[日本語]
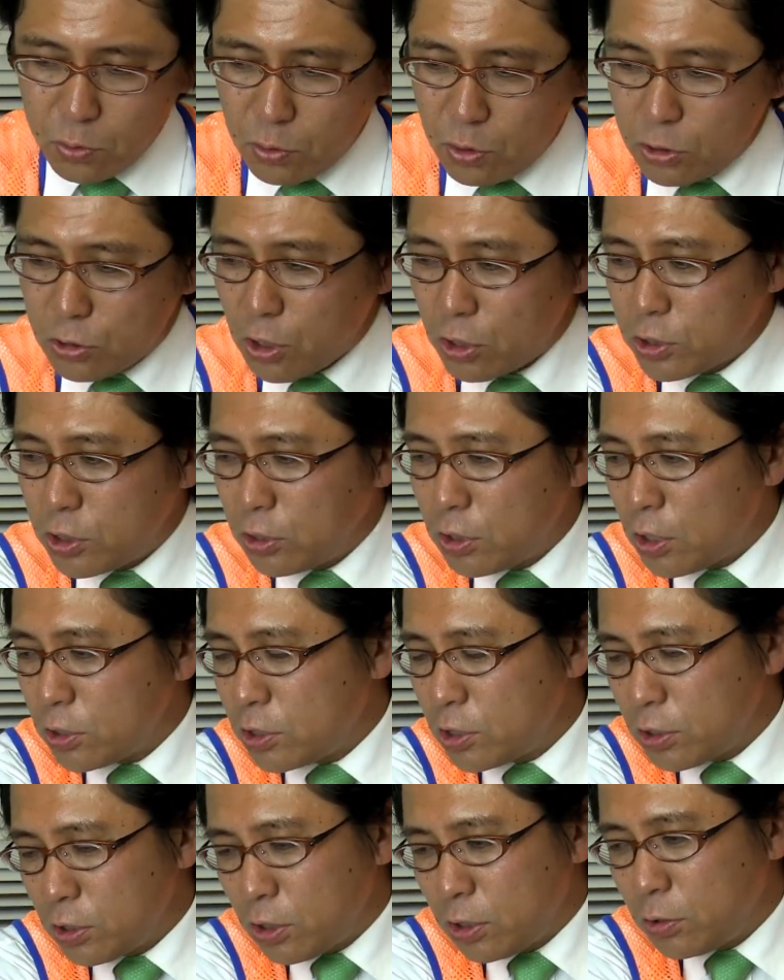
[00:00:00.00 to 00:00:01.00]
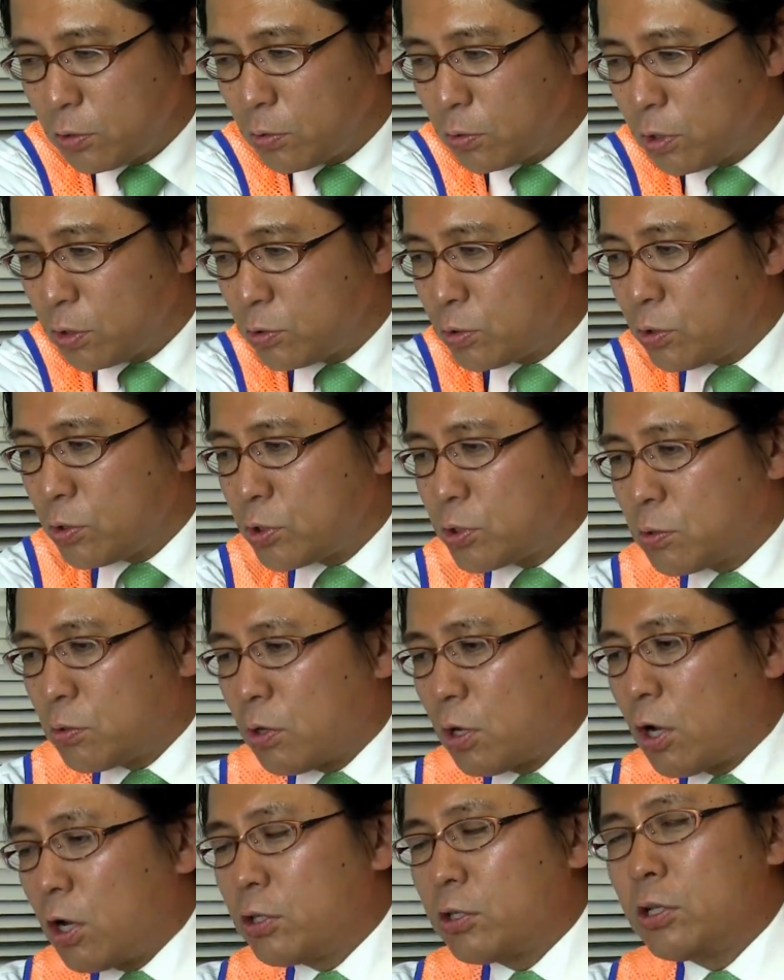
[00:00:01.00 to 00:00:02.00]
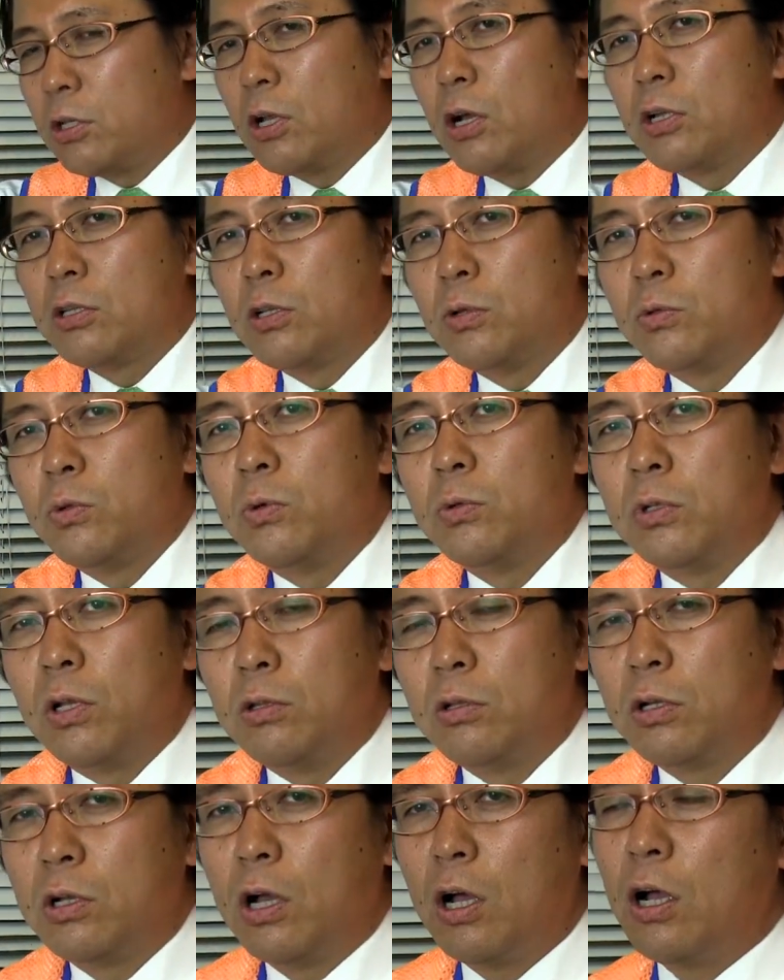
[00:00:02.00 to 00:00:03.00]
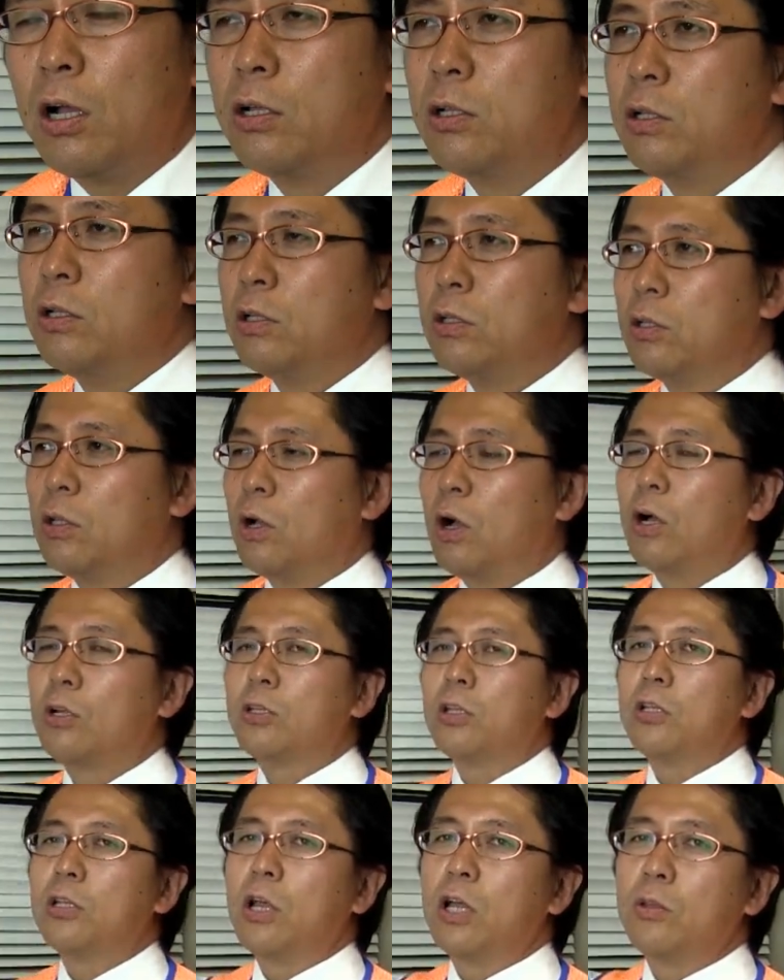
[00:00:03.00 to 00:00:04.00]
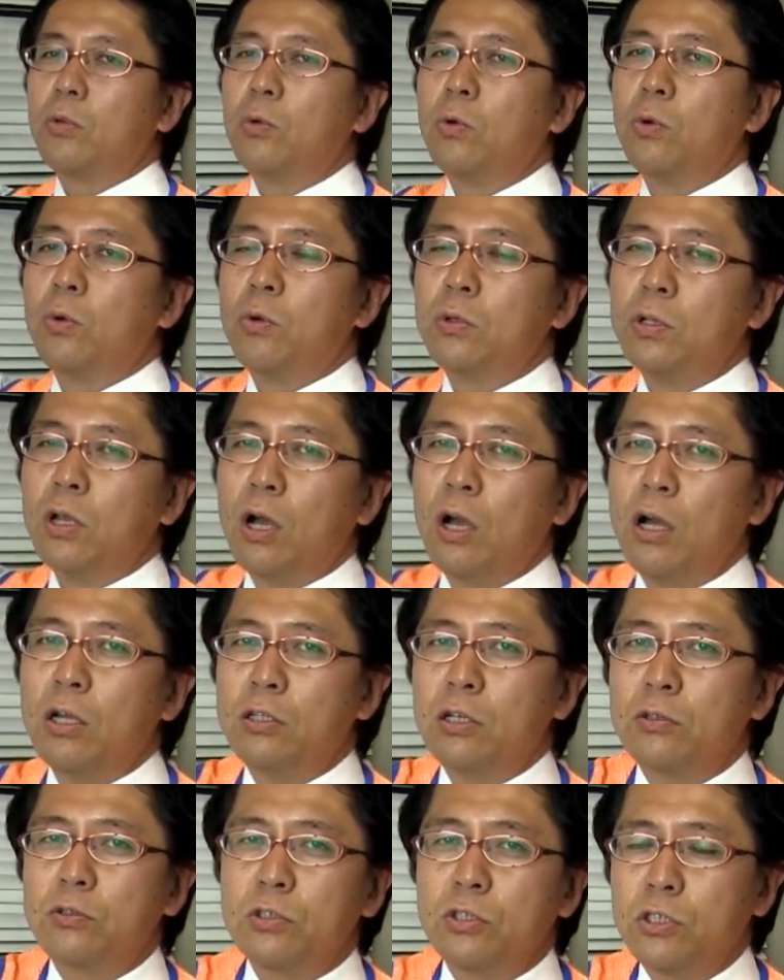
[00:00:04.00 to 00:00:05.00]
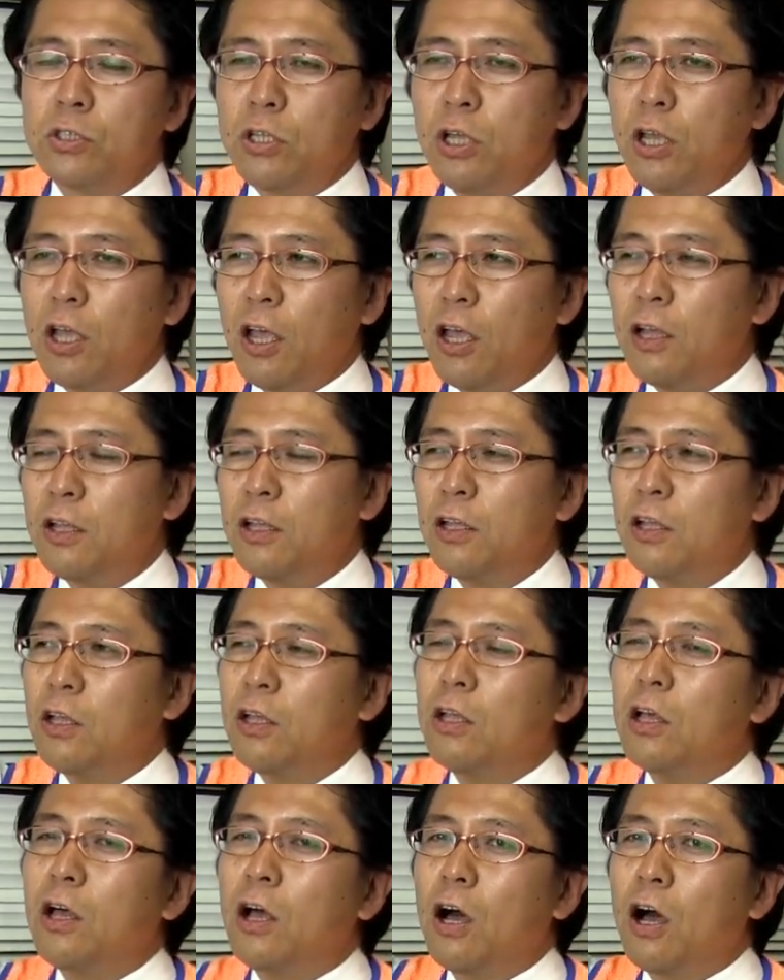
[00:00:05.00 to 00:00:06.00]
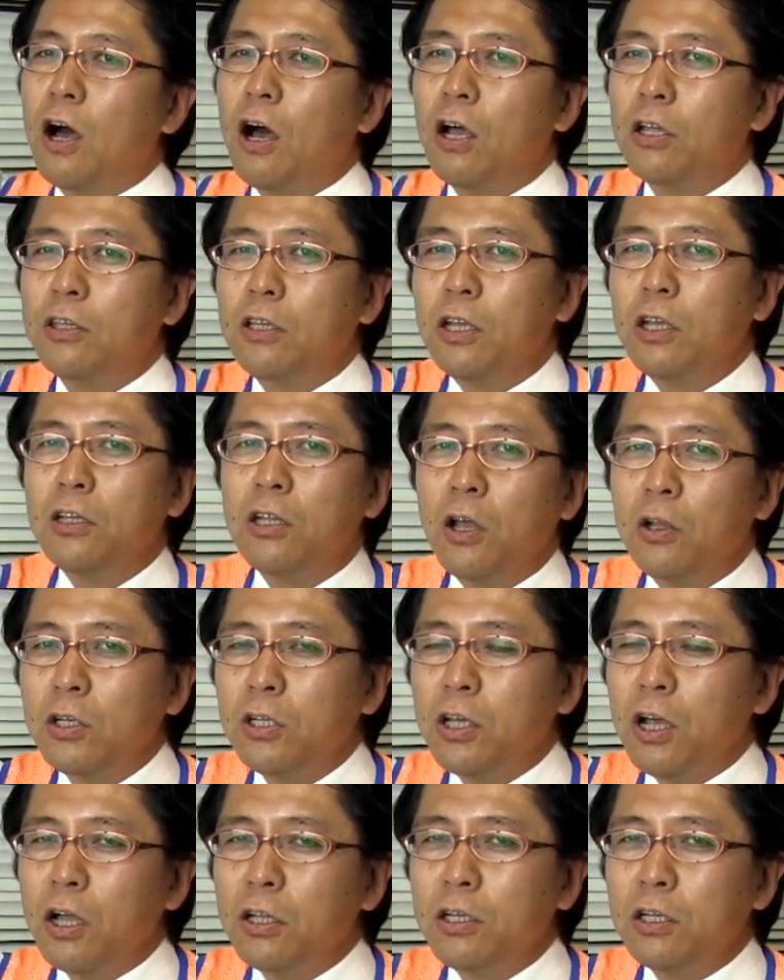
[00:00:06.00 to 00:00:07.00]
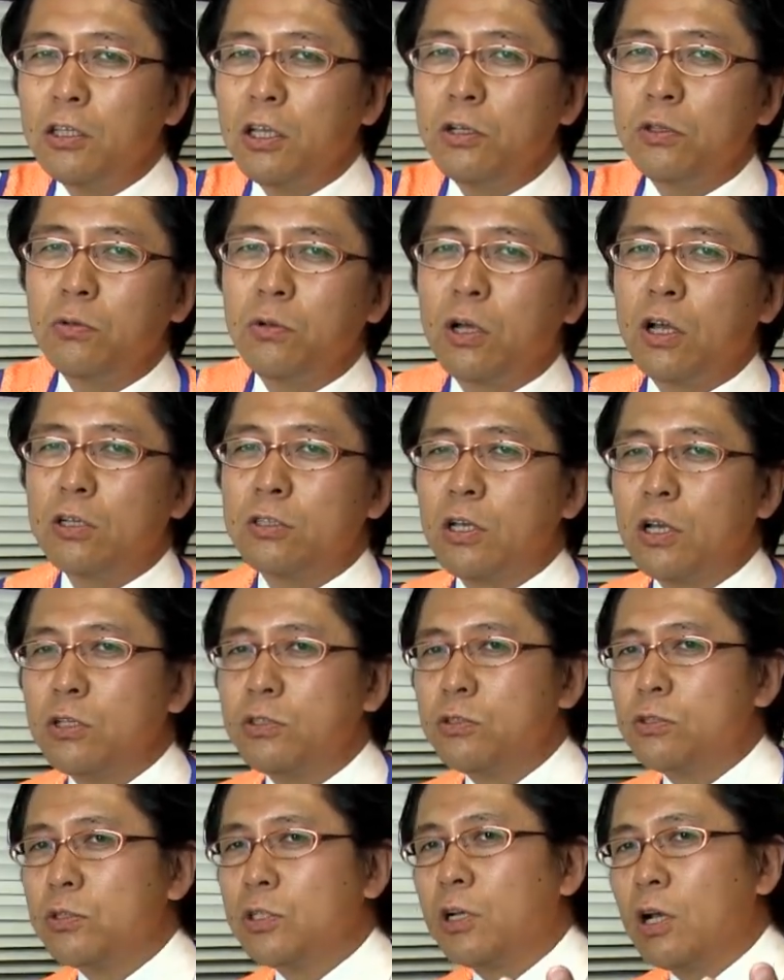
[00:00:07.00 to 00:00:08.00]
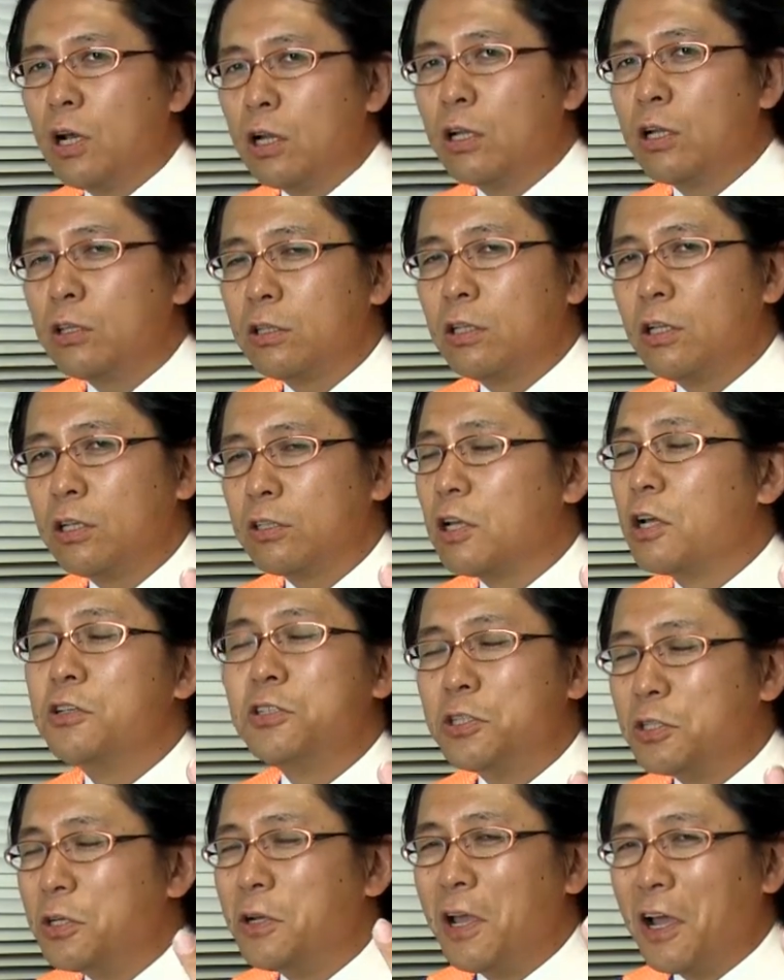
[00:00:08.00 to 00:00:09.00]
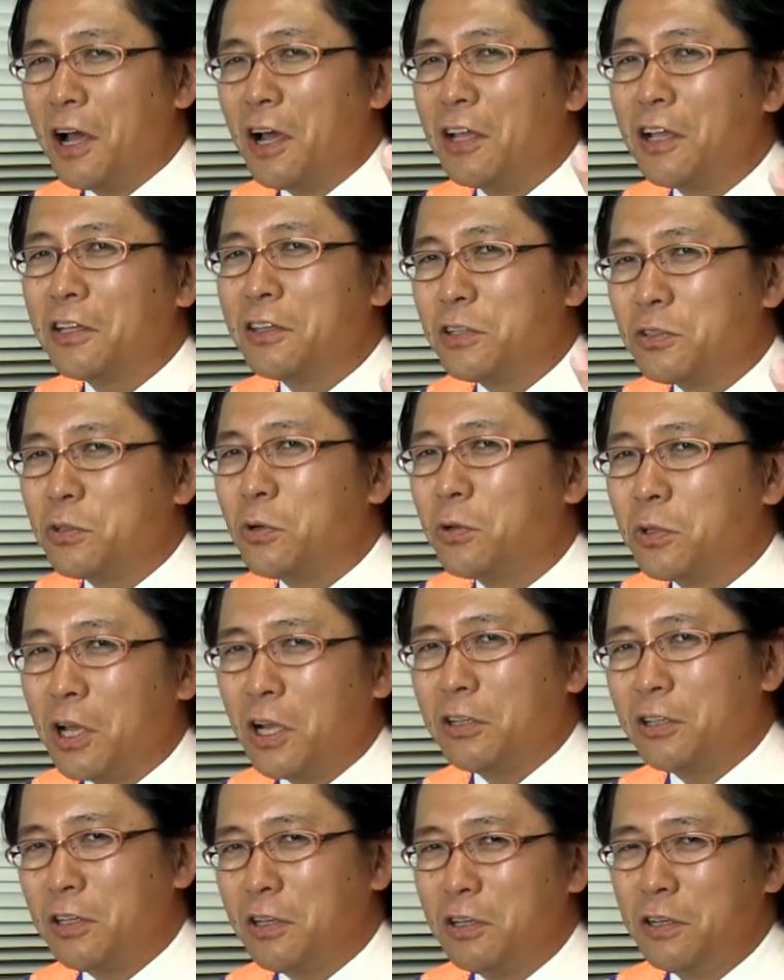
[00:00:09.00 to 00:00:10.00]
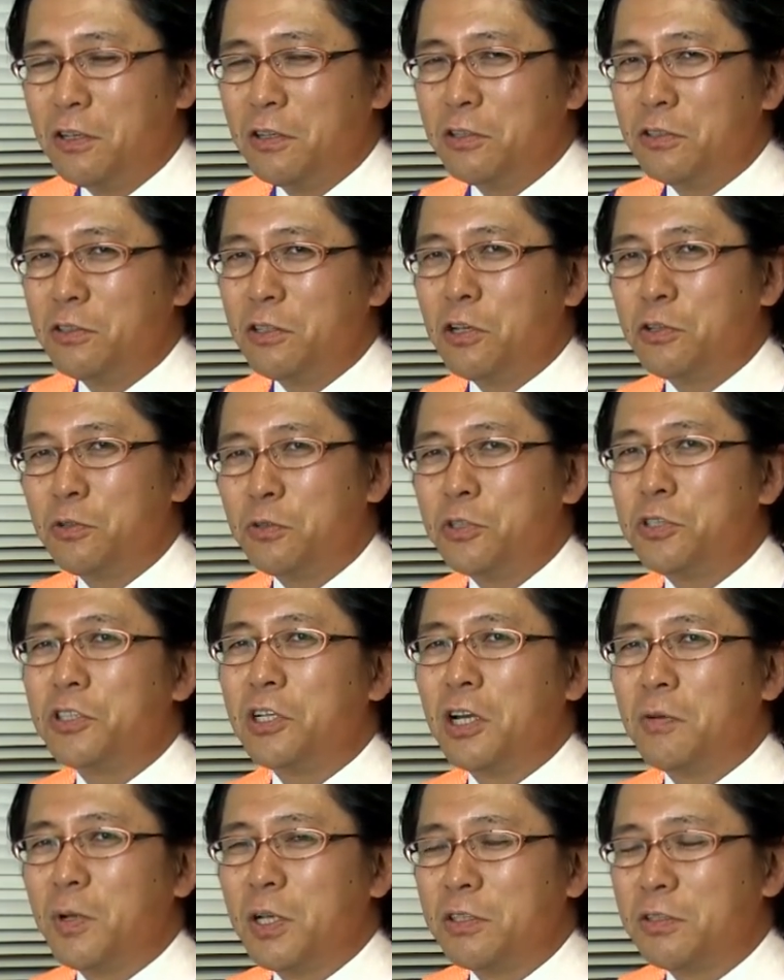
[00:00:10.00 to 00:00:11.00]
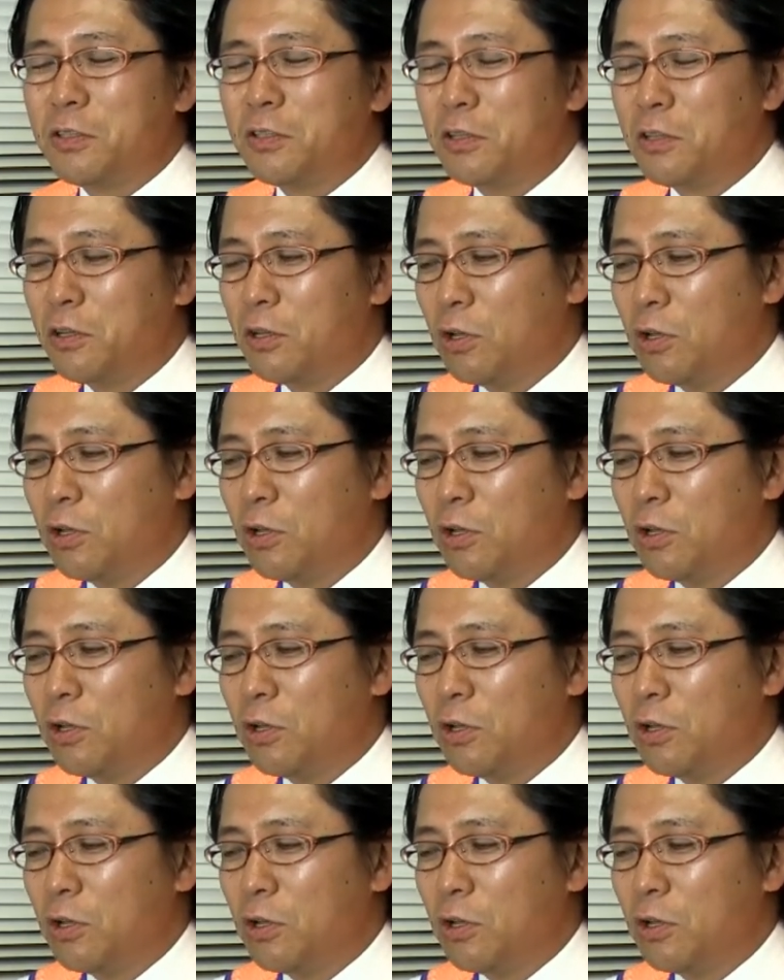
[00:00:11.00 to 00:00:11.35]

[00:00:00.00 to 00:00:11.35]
で差出人のね住所が書いてなかったらどうなるか宛名の方に配達して宛名に当てた人から30人払って30円払ってちょうだいって請求いっちゃいます